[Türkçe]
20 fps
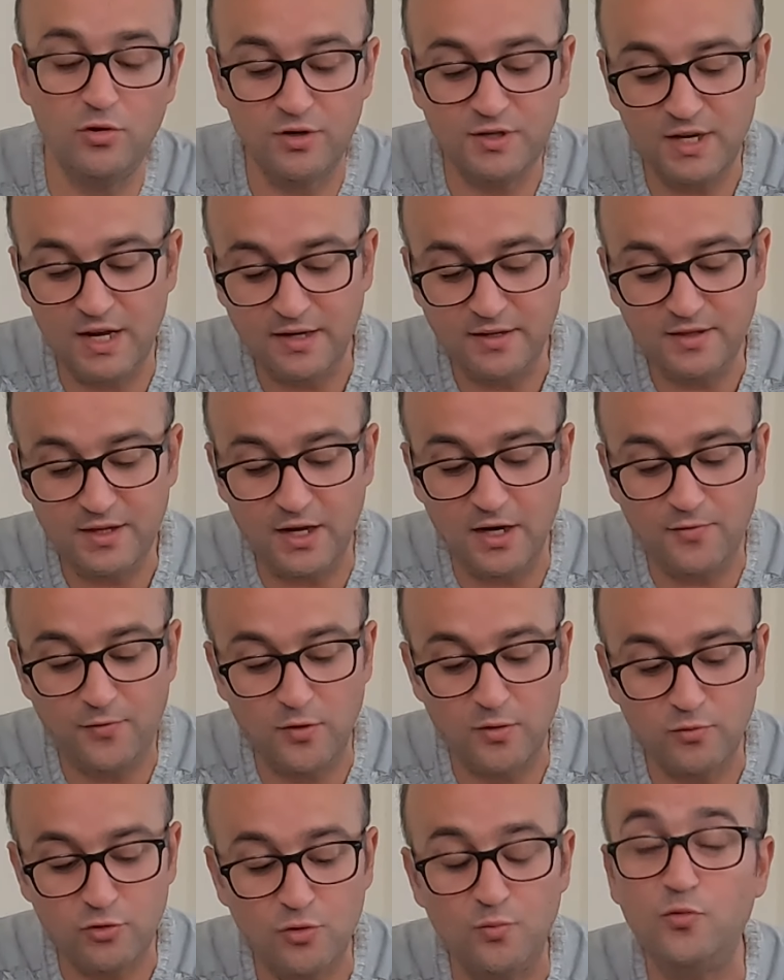olursak
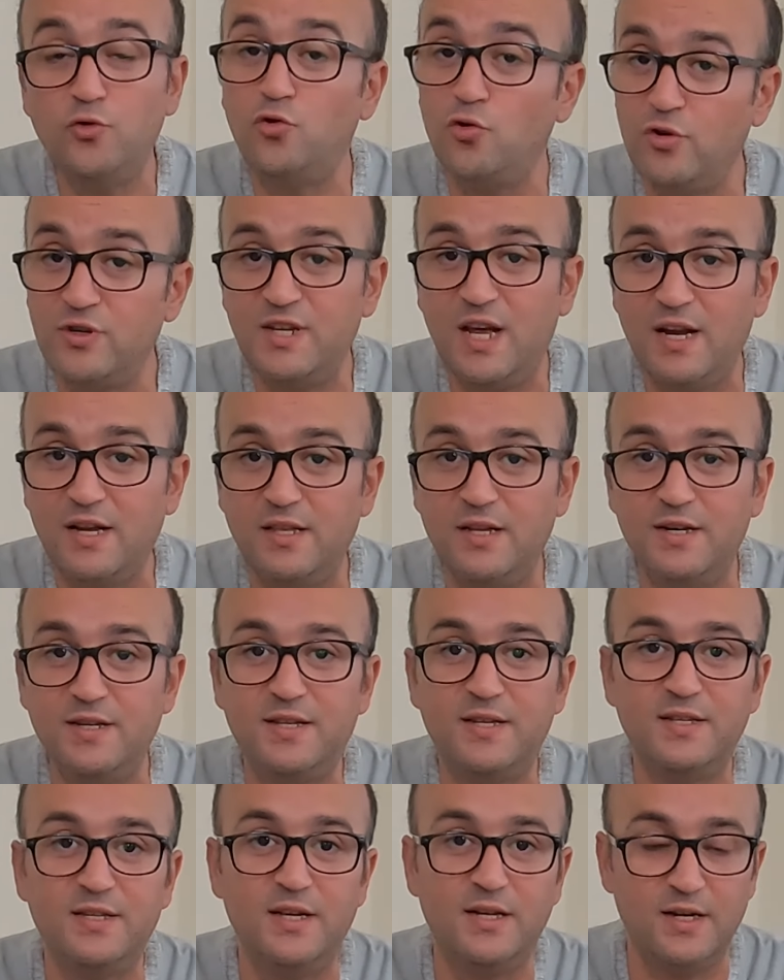telefonumuzun bütün özelliklerini
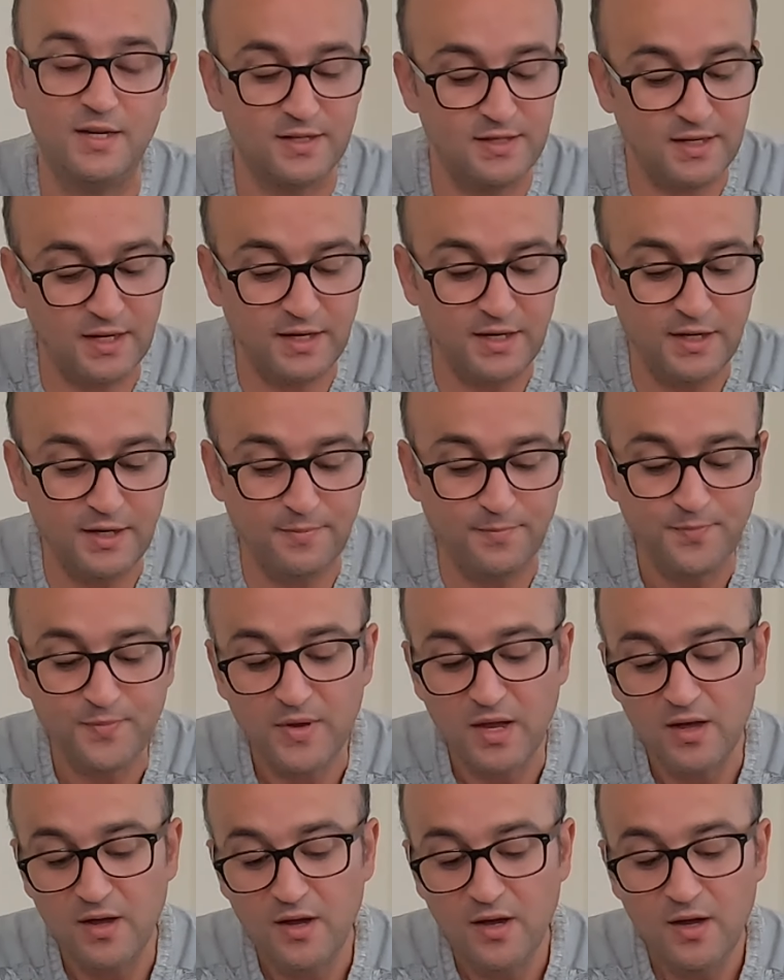sizlere sayayım.
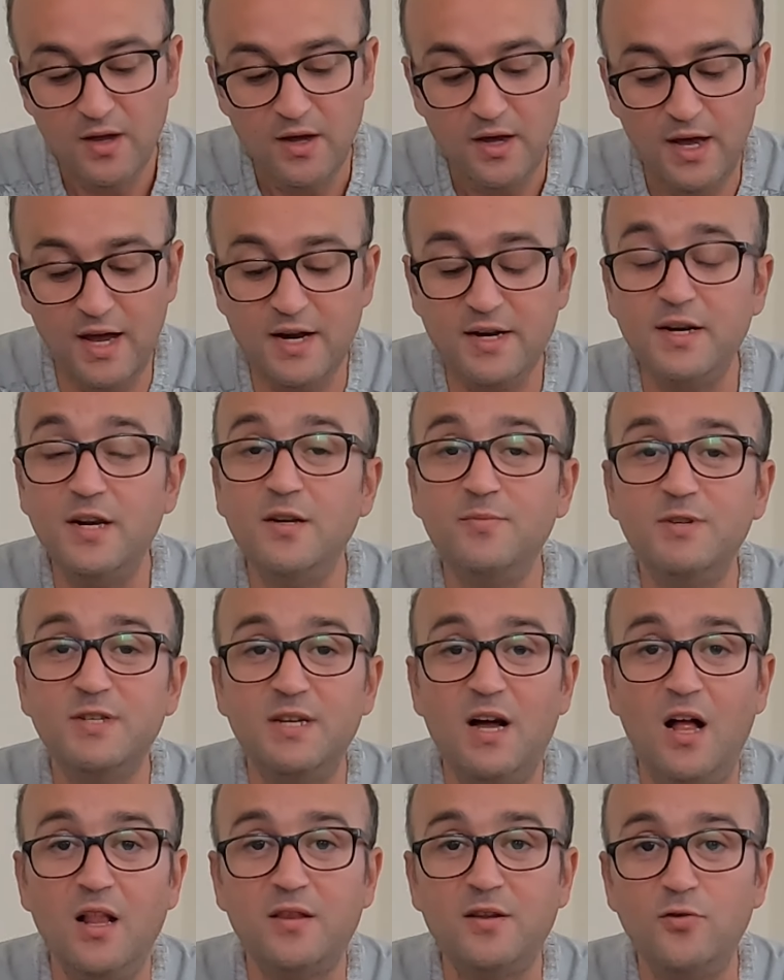
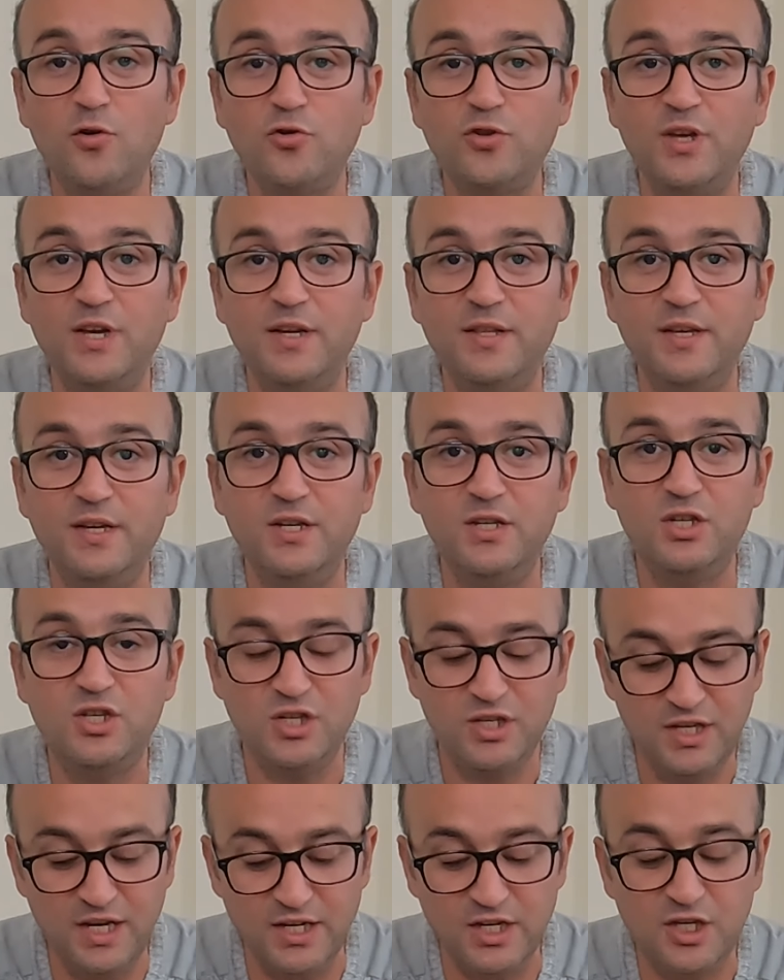Ekranımız 6.7
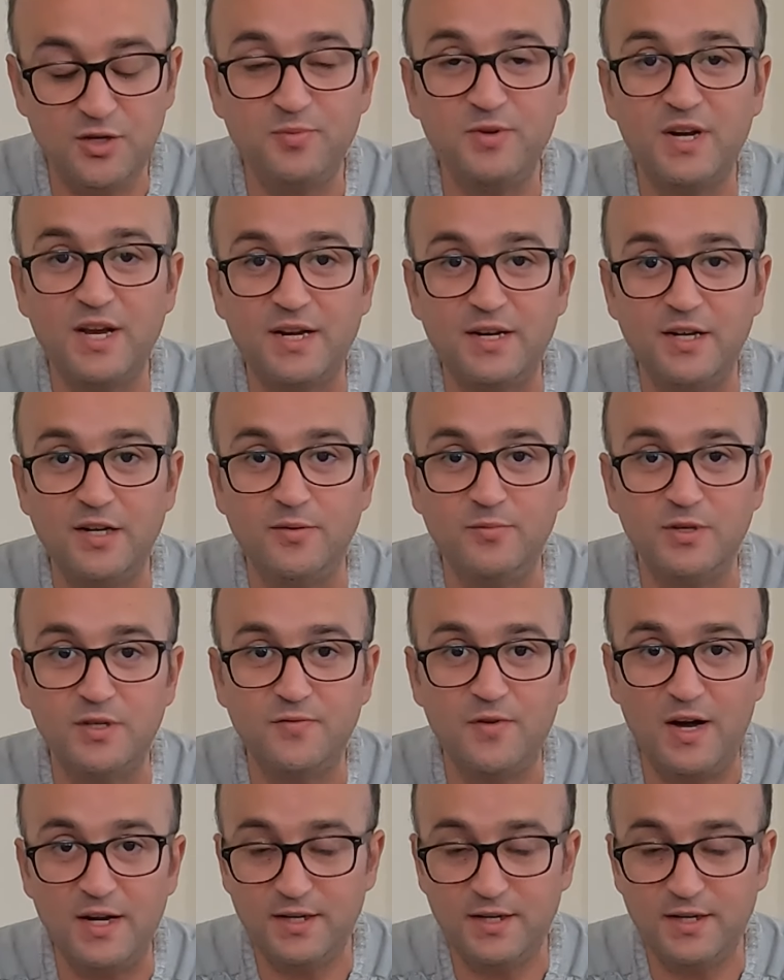inç. Geniş bir ekranımız